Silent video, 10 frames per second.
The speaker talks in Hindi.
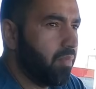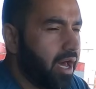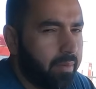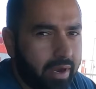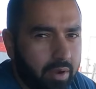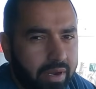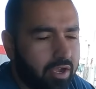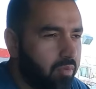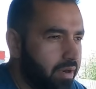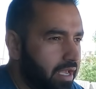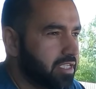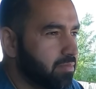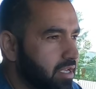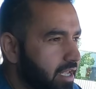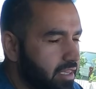बार बार अपनी कंपनी की
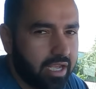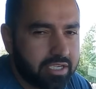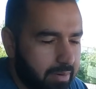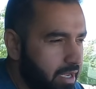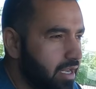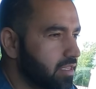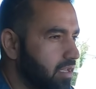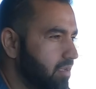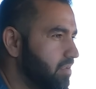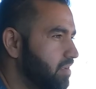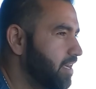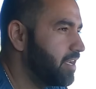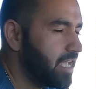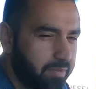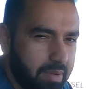शिफ्ट करते हैं अच्छा भी नहीं लगता
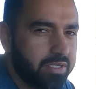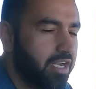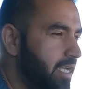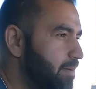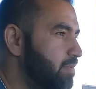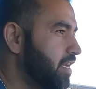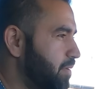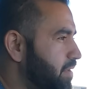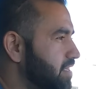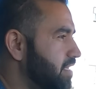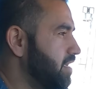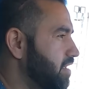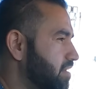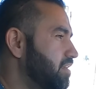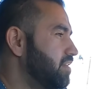लेकिन यहाँ पे फैसिलिटियाँ भी सारी मिलती हैं यार